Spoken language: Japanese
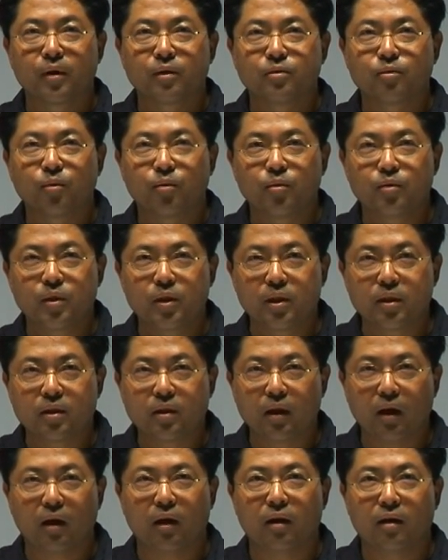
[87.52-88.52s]
そこに来
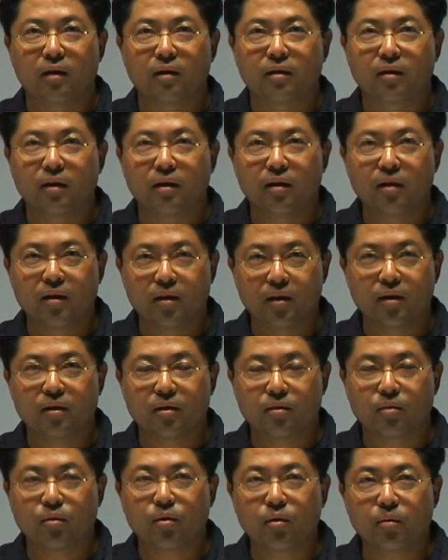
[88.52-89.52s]
た
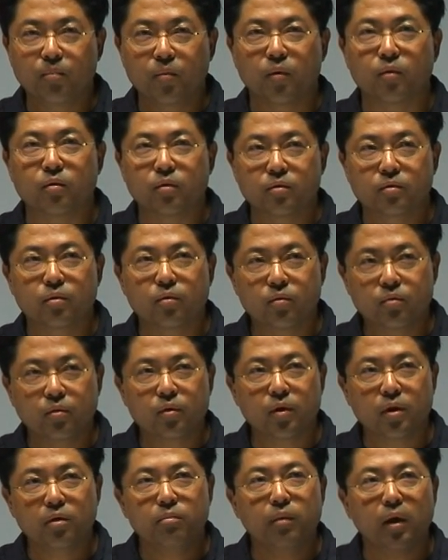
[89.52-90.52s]
ギャラリーこれはもうその
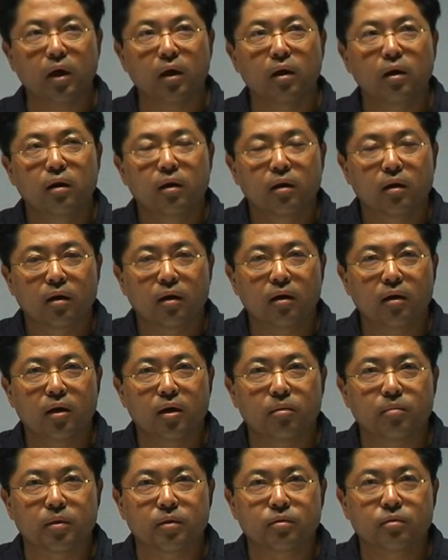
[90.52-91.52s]
時今考
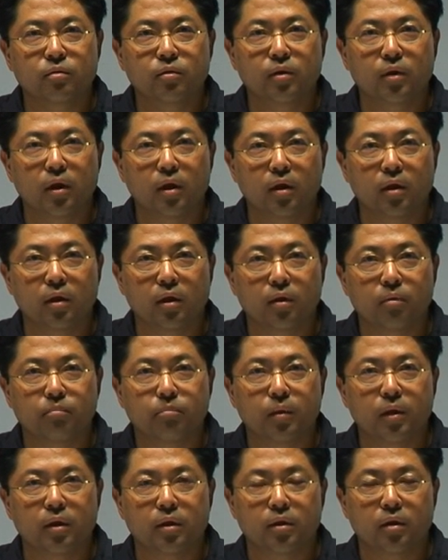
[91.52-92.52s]
えればすごいギャラリーがいっ
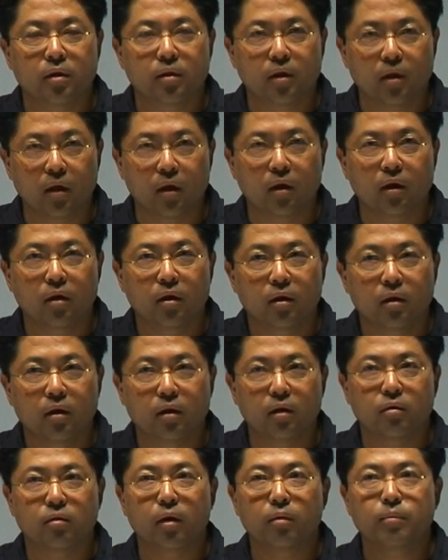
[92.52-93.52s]
ぱい来てて、
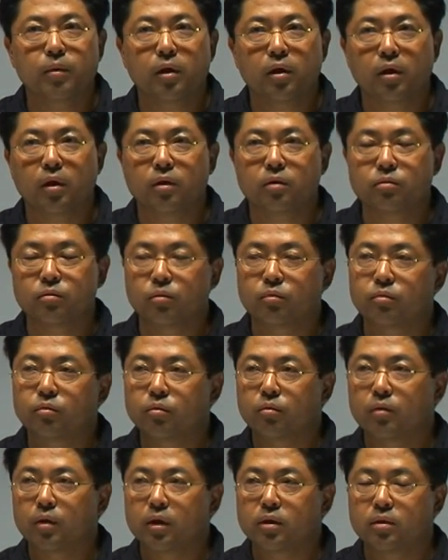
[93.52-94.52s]
えダミアン・ハーストって
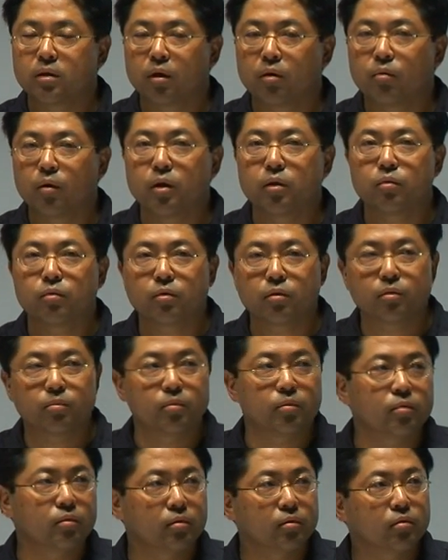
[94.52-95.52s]
いうのを出した
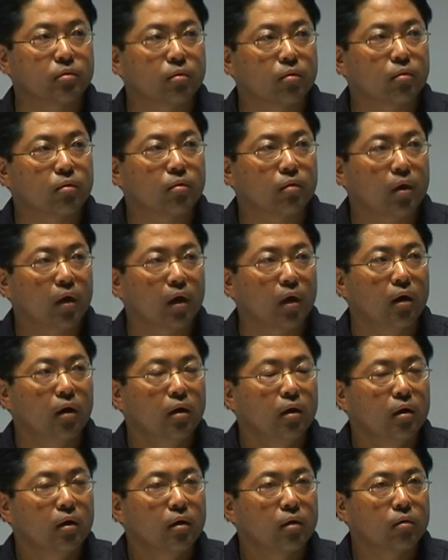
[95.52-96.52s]
ホワイトキューブっていうところとか
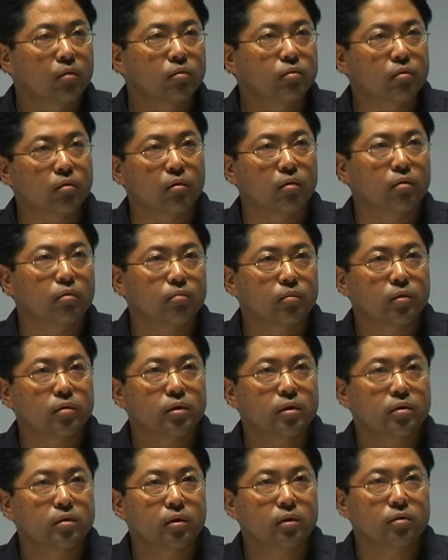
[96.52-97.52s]
今度
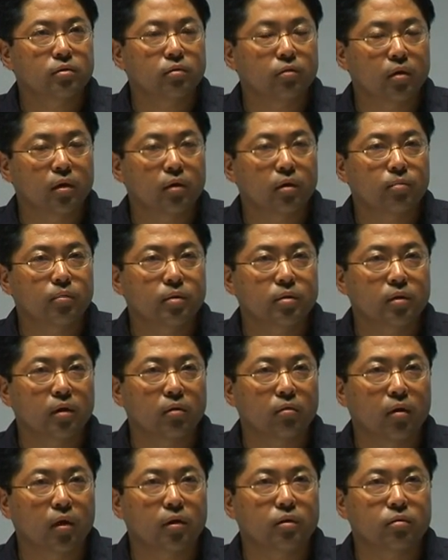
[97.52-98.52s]
ロサンゼルスの現代美術
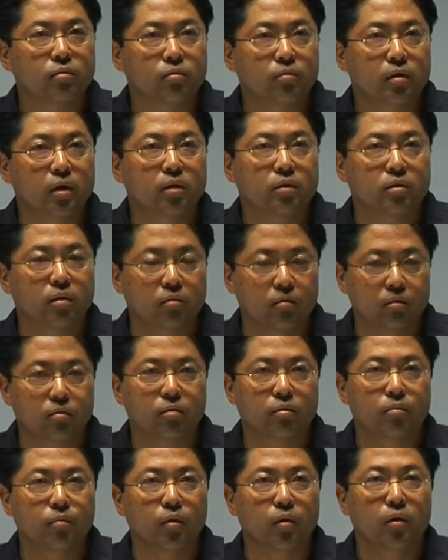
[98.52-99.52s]
館の館長になっちゃうんです
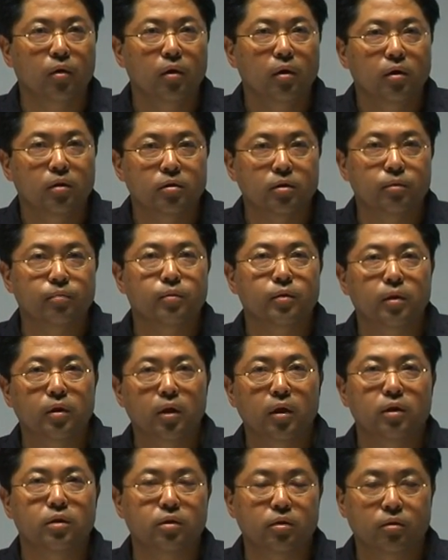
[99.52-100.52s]
けどもジェフリー
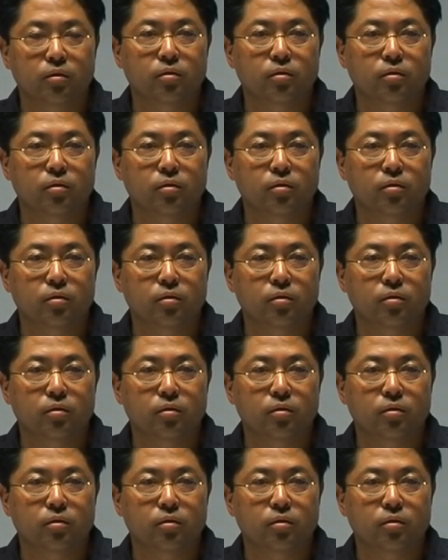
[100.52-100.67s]
大